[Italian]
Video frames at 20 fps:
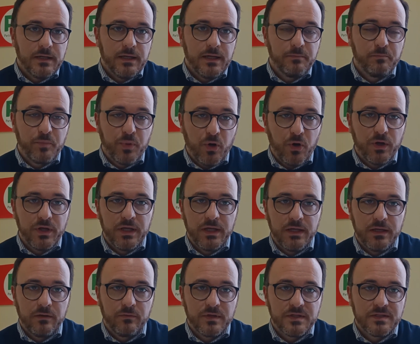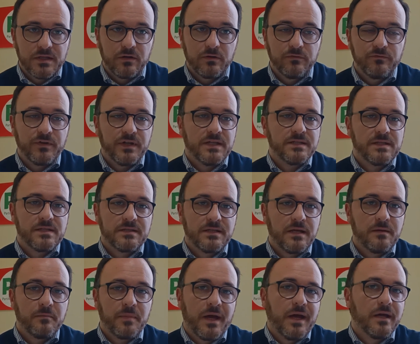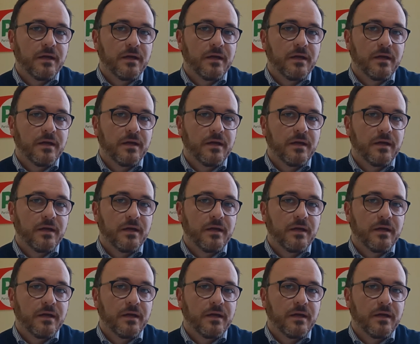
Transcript: E poi questa conferenza stampa è